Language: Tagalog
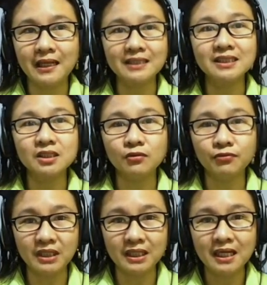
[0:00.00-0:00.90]
lesson
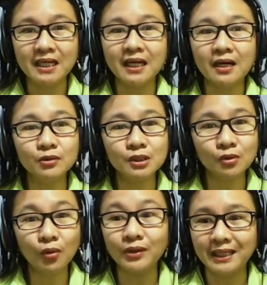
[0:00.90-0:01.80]
fee na gusto
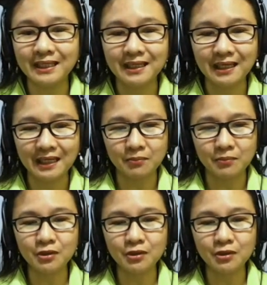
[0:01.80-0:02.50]
kong i-claim,